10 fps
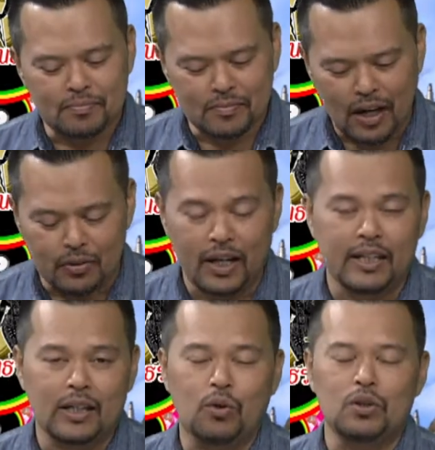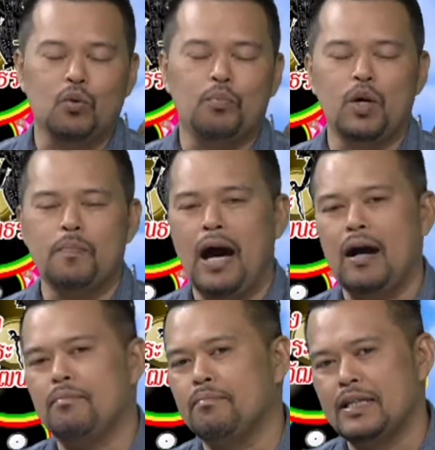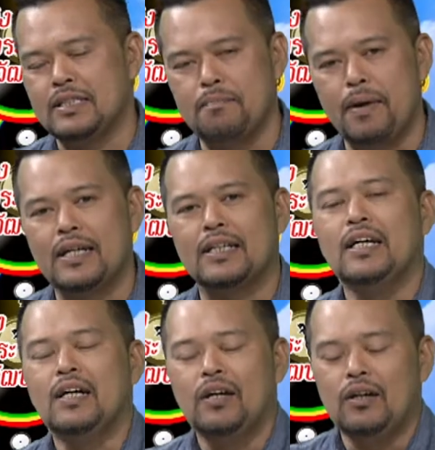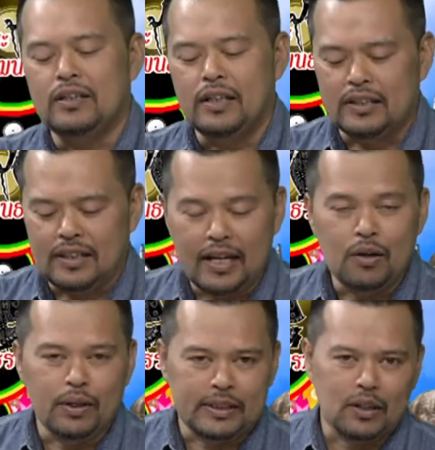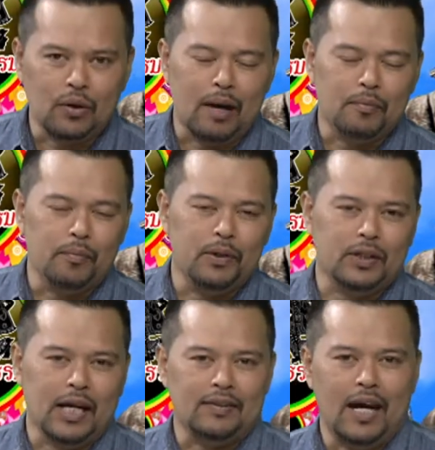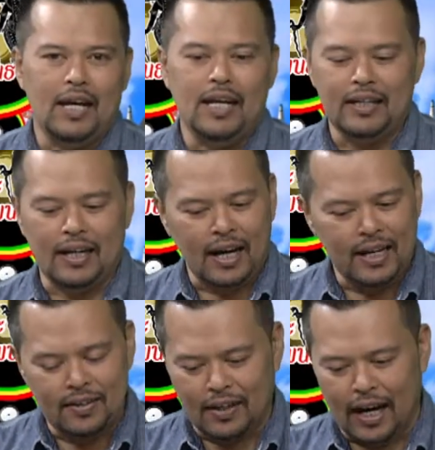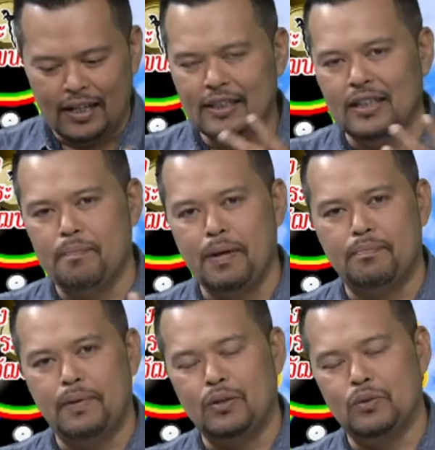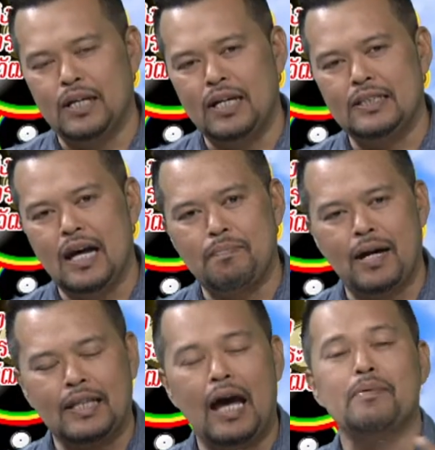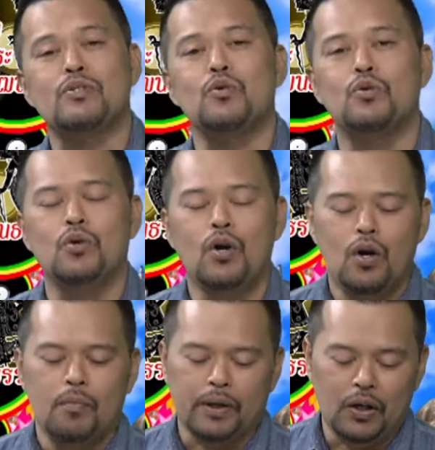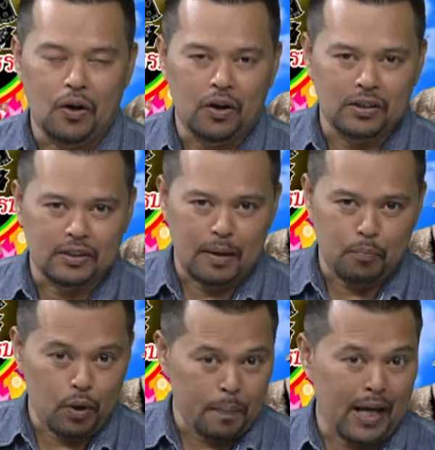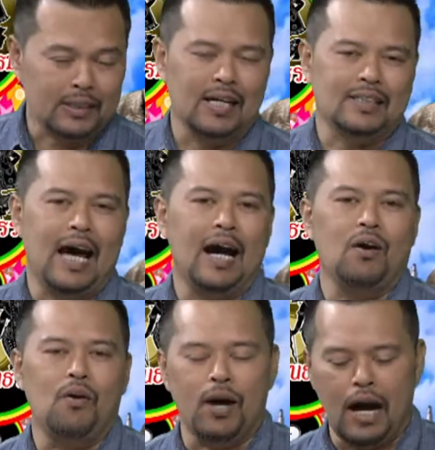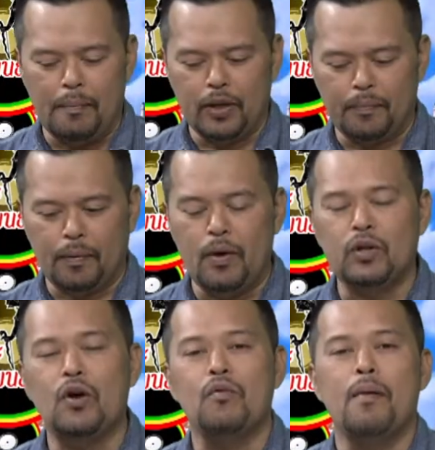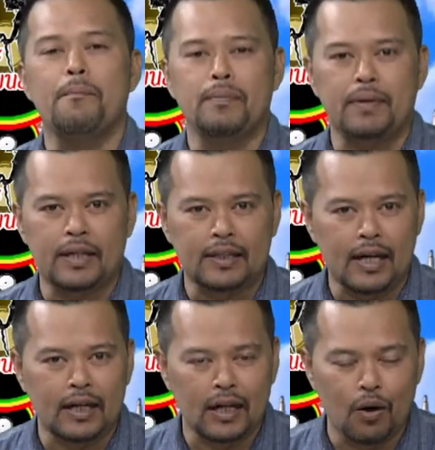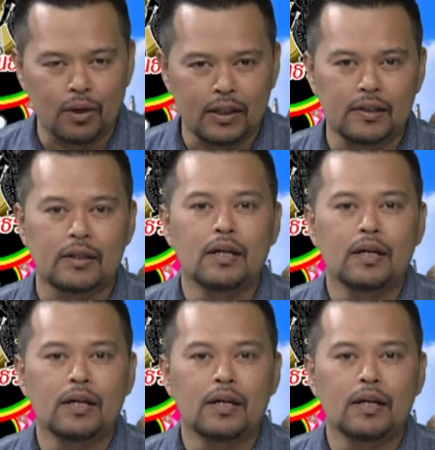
ชาวไทยในทั่วทุกภูมิภาคมาสัมผัสจิตใจหัวใจทองคำของพี่น้องชาวใต้และในขั้นเดียวกันก็เป็นประตูใจจากภาคใต้ไปสู่พี่น้องในภูมิภาคต่างๆองค์ข้าพยพสมมติของความเป็นประเทศไทยเราคือ